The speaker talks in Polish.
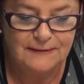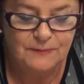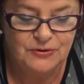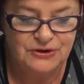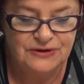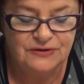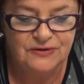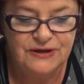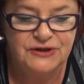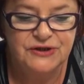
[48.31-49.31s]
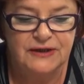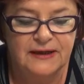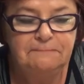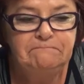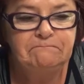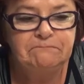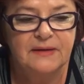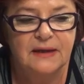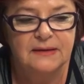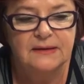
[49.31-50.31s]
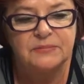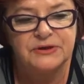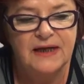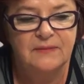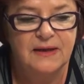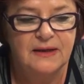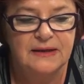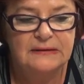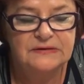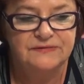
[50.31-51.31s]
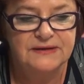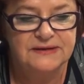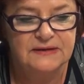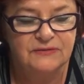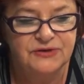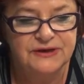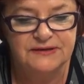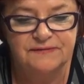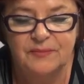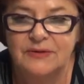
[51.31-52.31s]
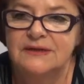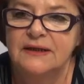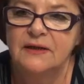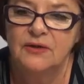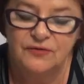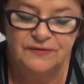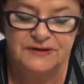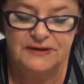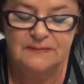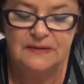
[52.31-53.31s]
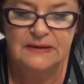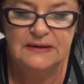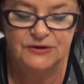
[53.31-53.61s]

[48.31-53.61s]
może niekoniecznie, mm, e, przynajmniej jako Związek Nauczycielstwa Polskiego uważamy,